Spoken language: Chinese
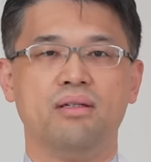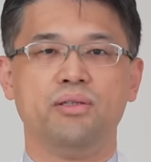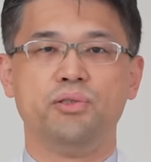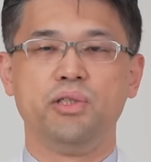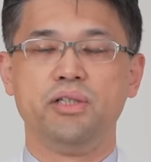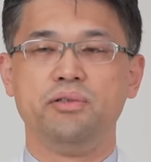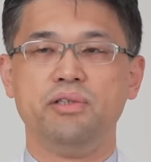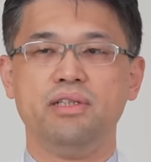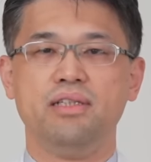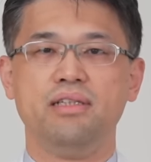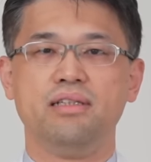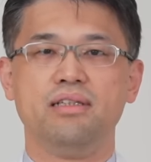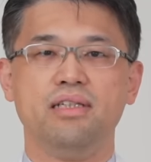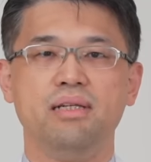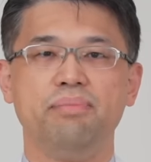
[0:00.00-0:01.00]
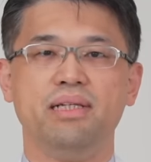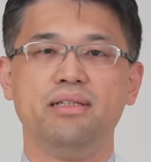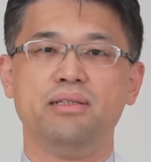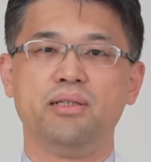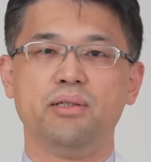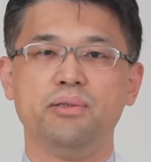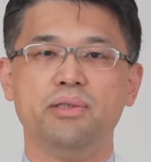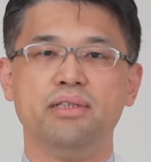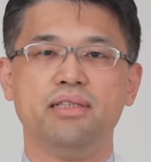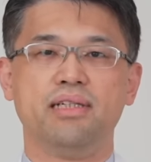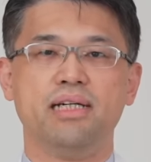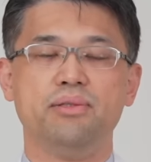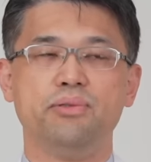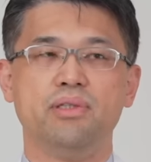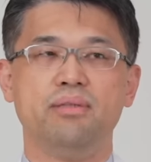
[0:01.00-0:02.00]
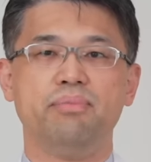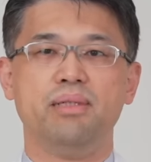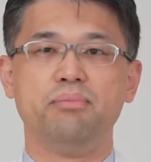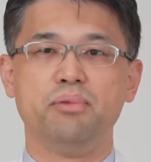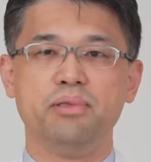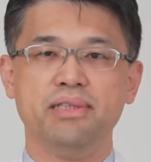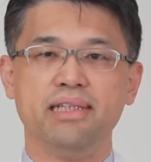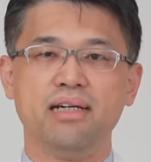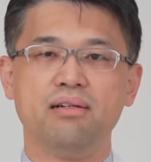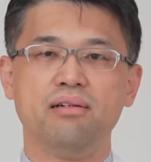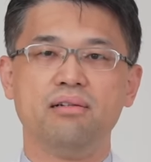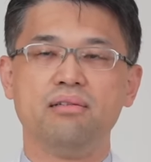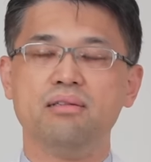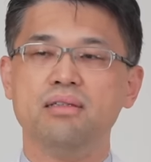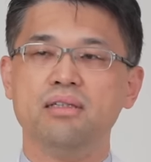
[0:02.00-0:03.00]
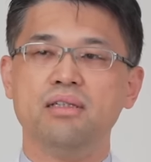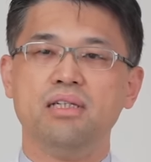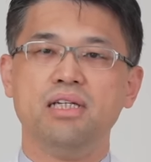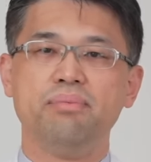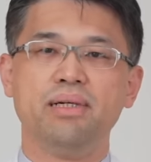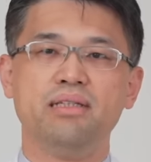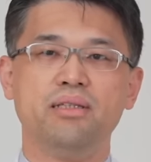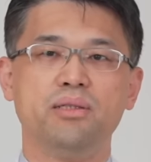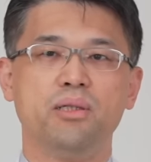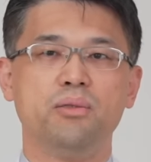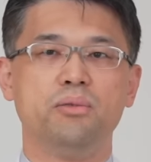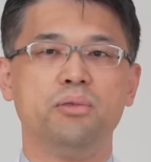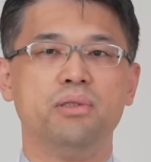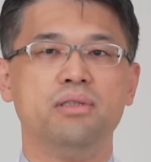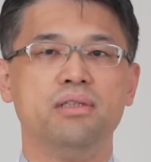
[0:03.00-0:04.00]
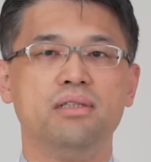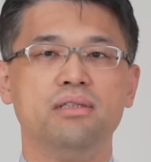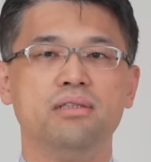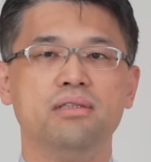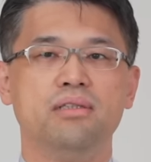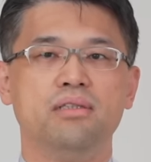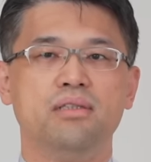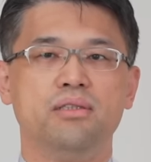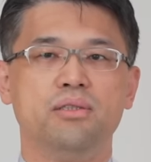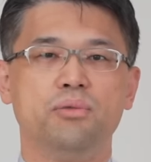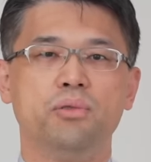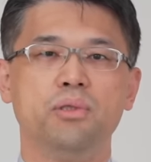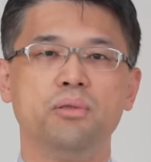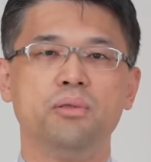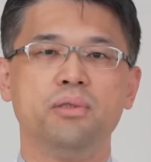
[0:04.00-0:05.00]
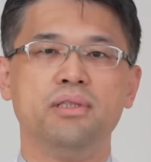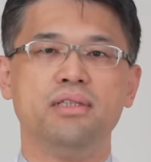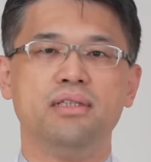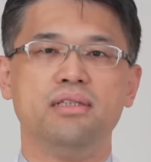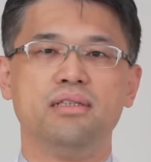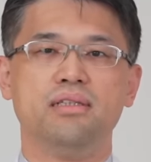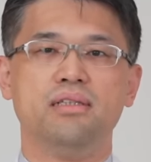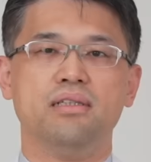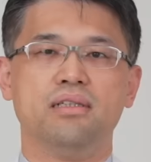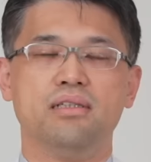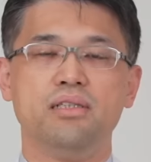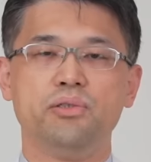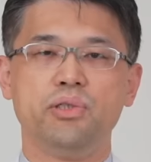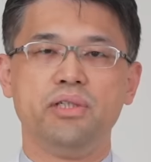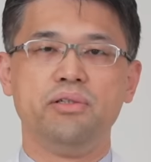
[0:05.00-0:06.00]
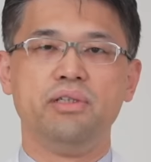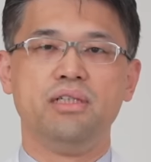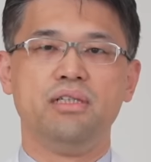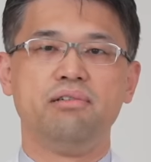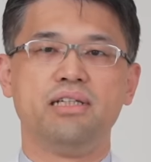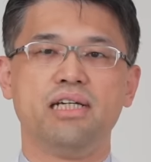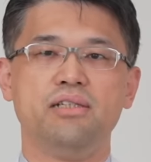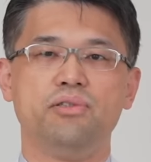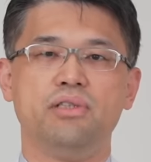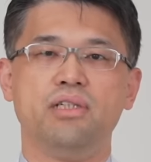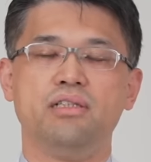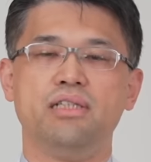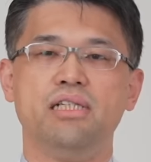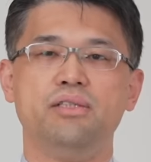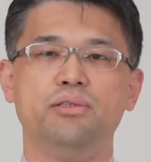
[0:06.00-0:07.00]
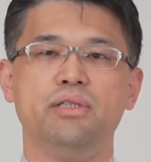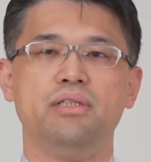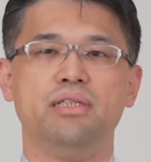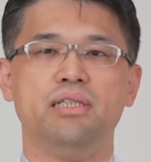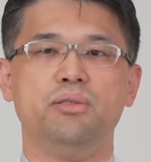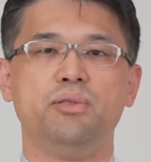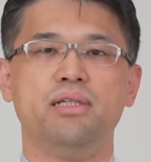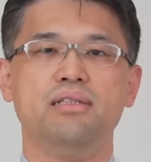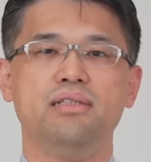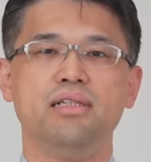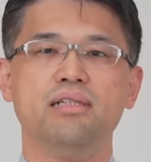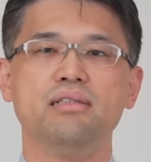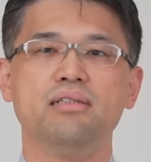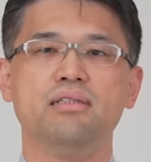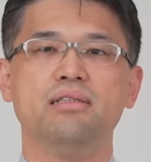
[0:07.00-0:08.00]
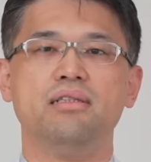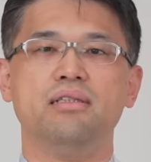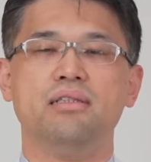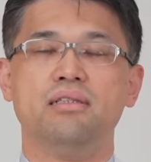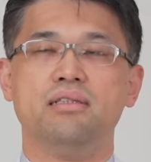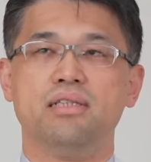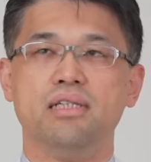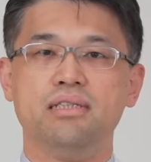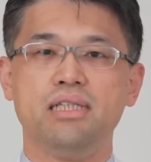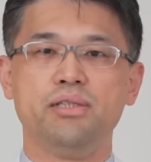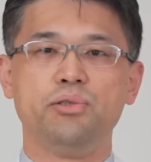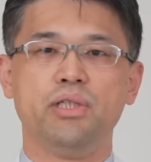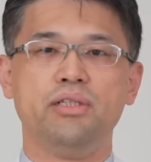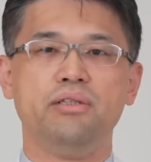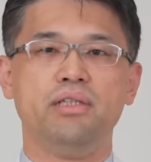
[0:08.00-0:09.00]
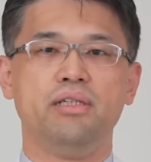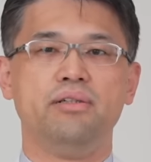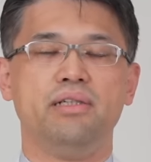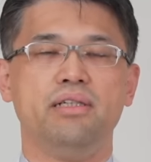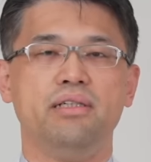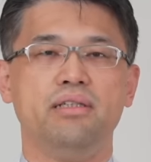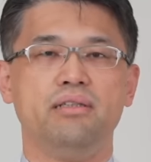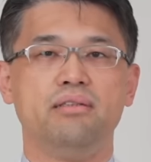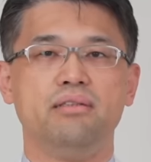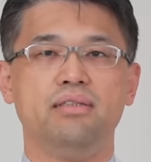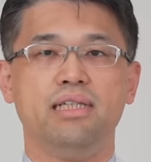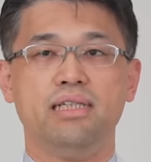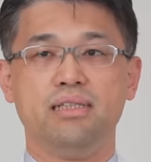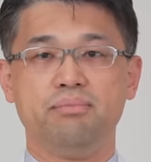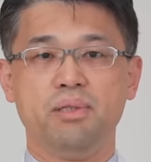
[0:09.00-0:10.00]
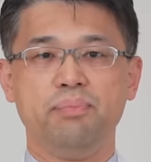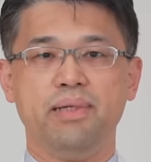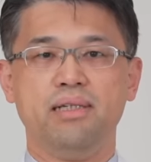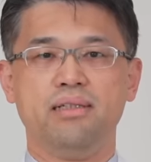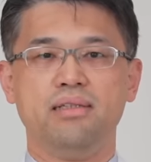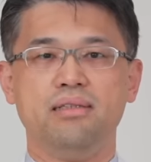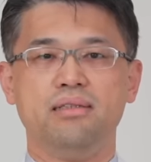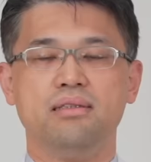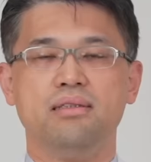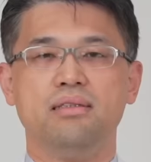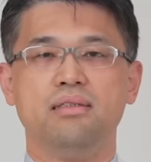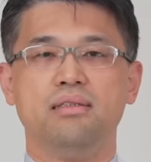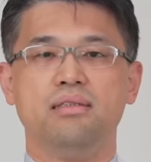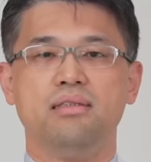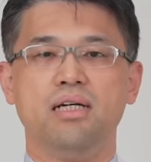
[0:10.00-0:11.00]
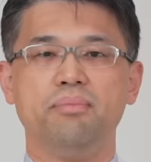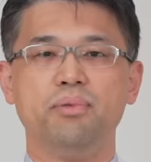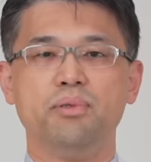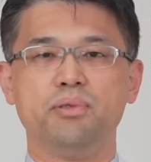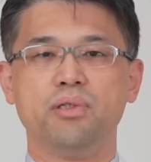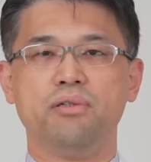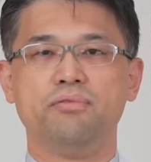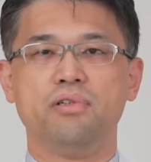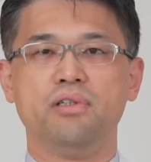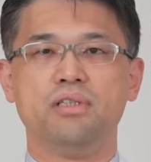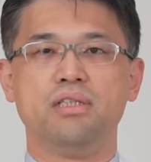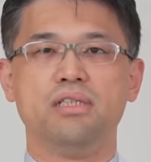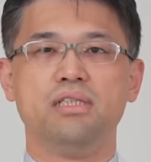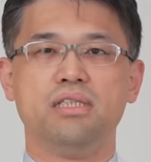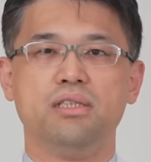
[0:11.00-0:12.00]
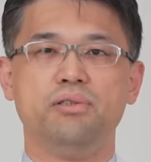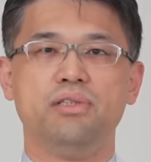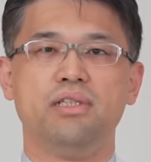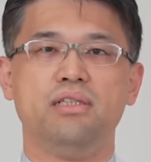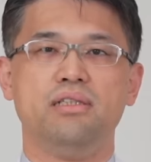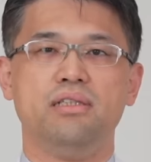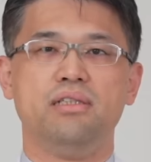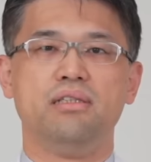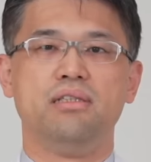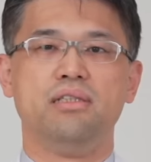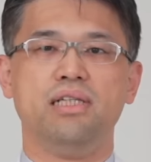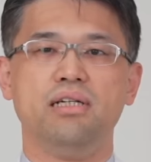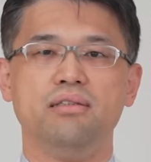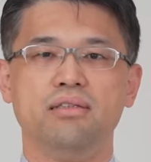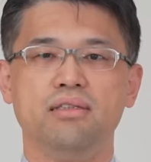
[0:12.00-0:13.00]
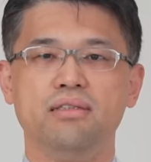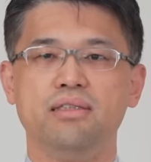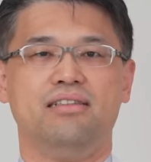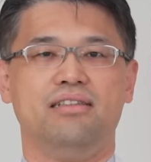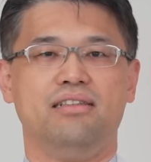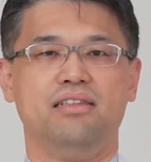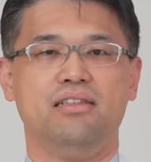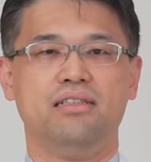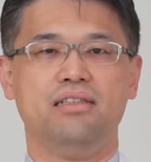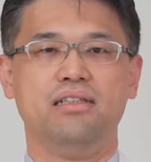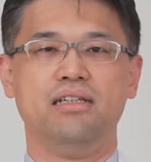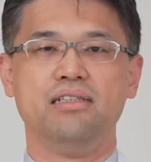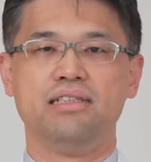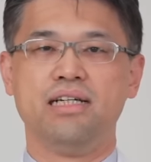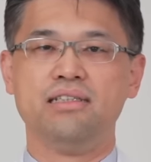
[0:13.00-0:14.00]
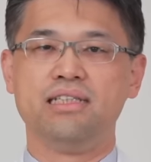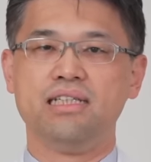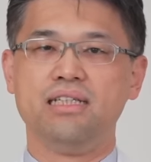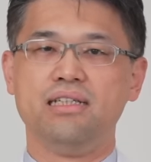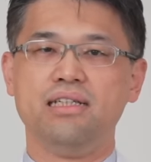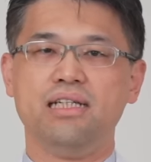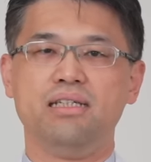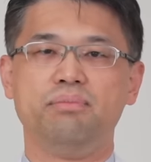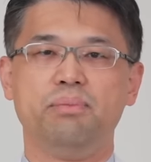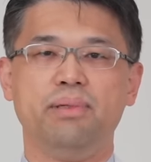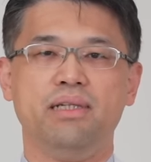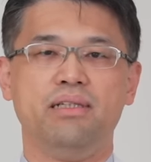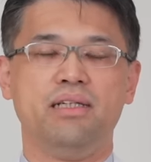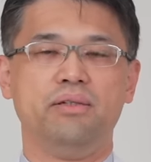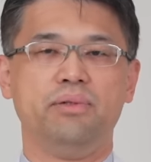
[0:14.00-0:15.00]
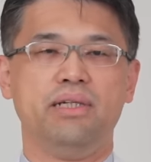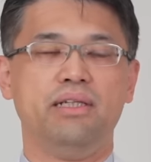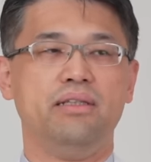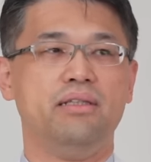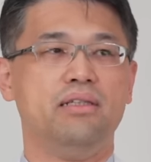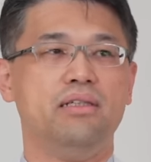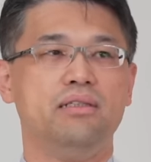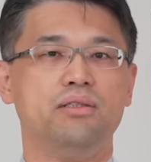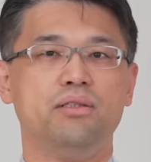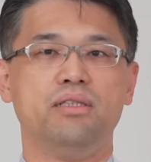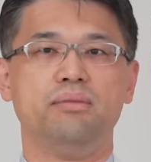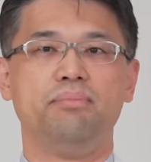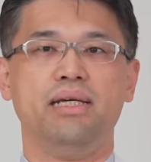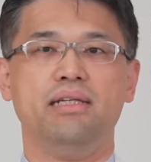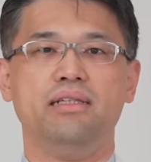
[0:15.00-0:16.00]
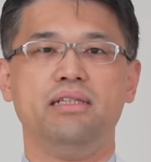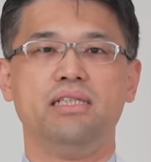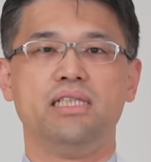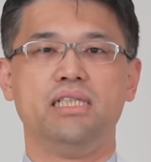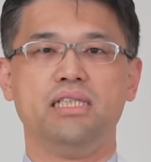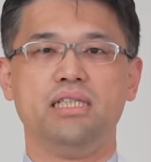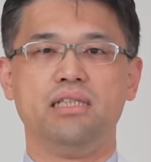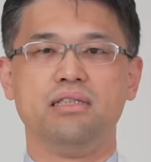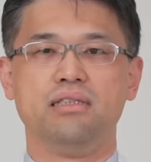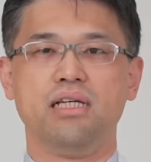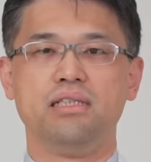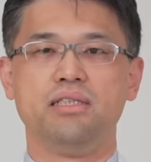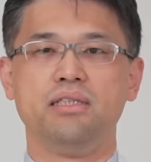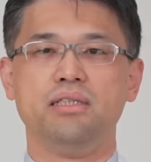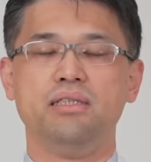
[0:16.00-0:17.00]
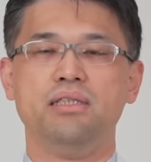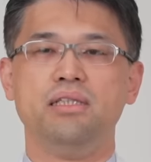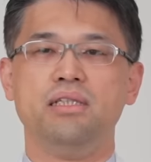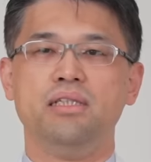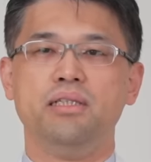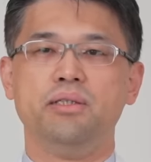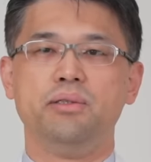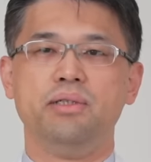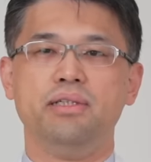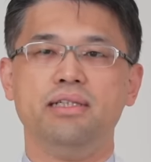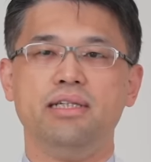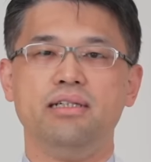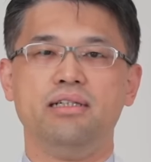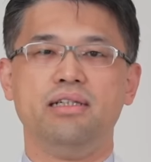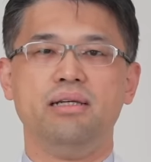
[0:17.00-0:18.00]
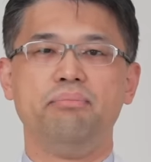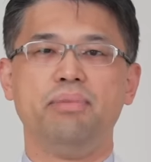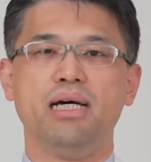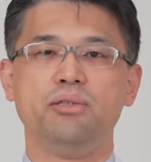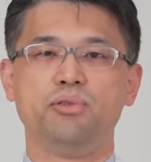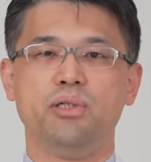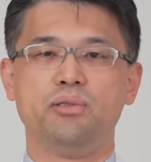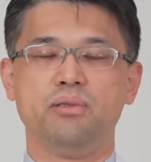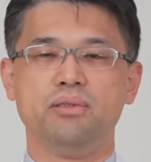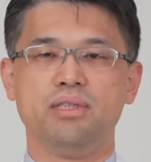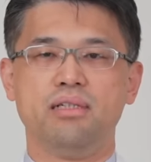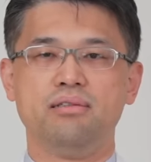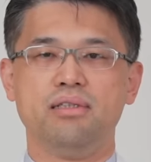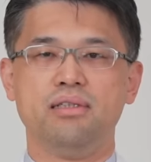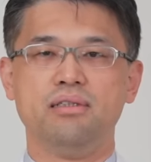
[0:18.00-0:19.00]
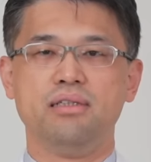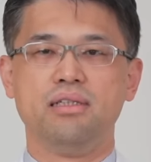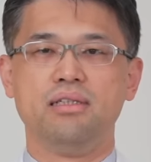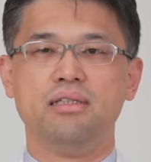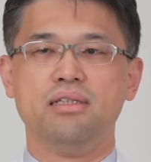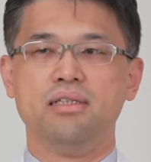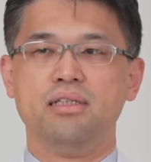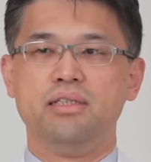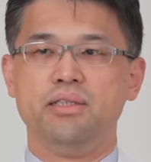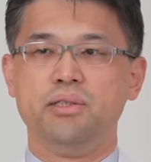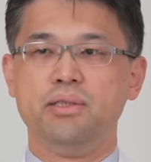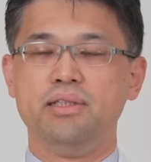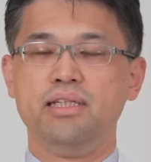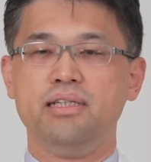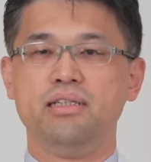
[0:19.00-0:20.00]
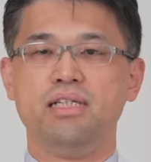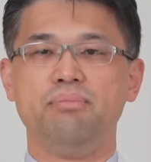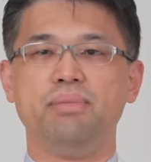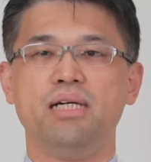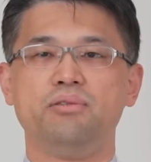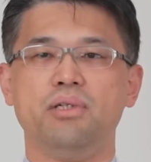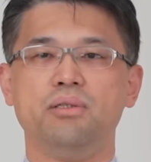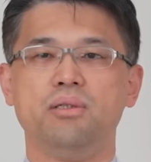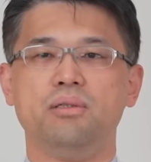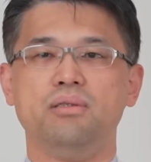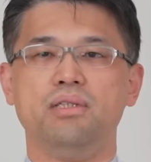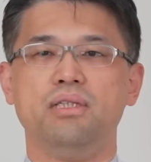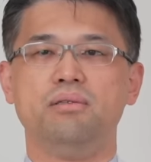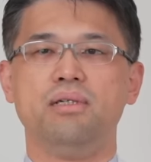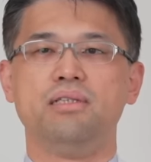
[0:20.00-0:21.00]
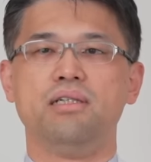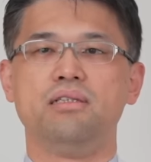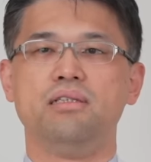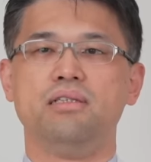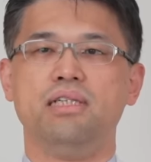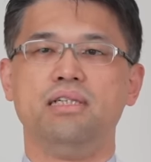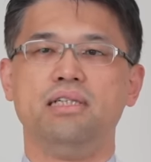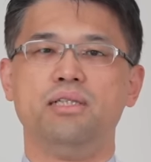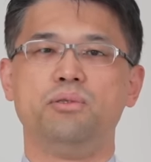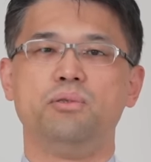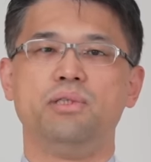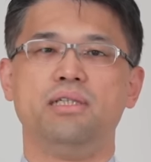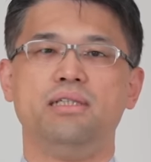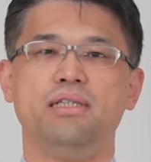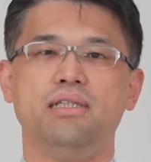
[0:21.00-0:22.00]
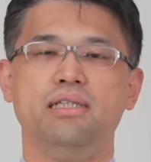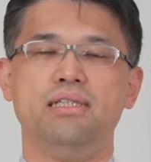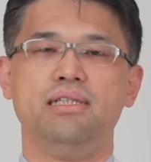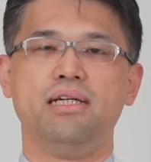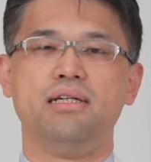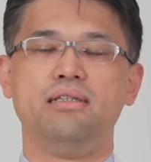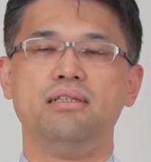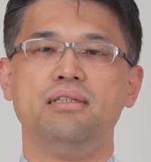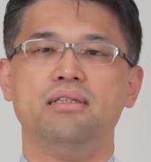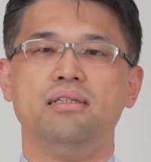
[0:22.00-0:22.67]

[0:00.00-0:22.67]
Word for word: 眩晕呢，跟一般的头晕感觉并不一样哦。一般的头昏呢，是昏昏的，可是眩晕呢，会感觉到天旋地转这样子。常见眩晕的原因有内耳不平衡。脑部中风跟自律神经失调等等，很常见的内耳不平衡的原因呢，就是梅尼尔氏症，它是由于内耳淋巴水肿造成的。由于内耳淋巴水肿呢，会导致听力出现的异常，